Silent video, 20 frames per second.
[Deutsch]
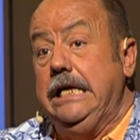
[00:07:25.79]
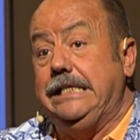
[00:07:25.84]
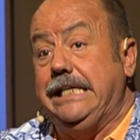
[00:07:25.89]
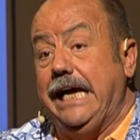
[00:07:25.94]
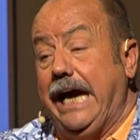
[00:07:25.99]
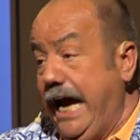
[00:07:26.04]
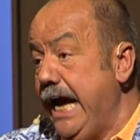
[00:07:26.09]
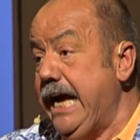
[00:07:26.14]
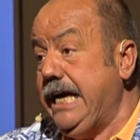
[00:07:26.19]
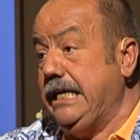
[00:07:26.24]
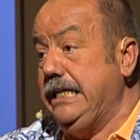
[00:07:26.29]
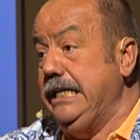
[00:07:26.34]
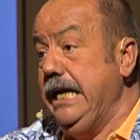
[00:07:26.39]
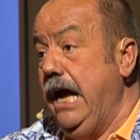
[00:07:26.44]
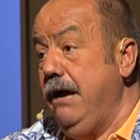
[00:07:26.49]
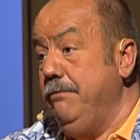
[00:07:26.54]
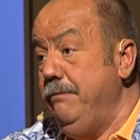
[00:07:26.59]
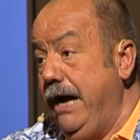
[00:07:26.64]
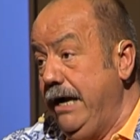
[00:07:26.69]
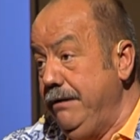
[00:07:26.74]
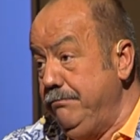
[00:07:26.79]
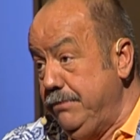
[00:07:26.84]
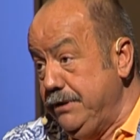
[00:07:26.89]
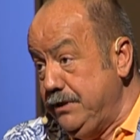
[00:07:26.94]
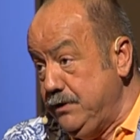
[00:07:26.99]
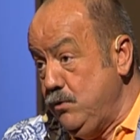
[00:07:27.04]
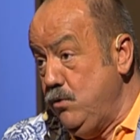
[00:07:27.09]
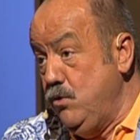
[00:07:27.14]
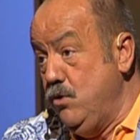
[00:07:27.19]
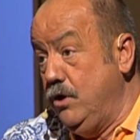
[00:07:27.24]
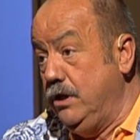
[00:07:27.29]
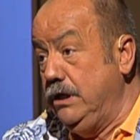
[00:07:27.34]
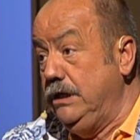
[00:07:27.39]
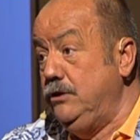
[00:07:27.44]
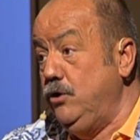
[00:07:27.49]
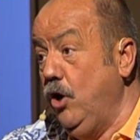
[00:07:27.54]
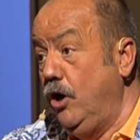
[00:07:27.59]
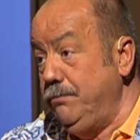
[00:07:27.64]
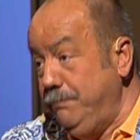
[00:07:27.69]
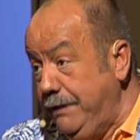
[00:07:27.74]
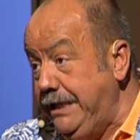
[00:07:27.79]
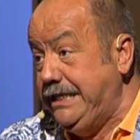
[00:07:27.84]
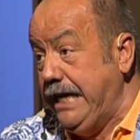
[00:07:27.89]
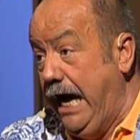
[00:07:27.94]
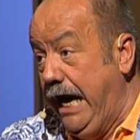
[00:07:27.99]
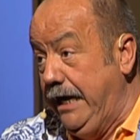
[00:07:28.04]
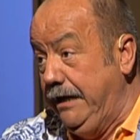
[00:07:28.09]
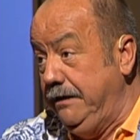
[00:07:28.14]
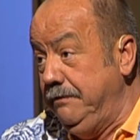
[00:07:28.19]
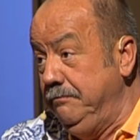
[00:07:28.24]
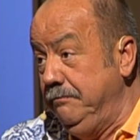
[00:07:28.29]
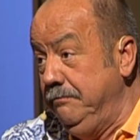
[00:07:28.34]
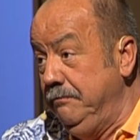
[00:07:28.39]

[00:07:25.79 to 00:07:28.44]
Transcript: direkt nach meinem Besuch dort mitteilen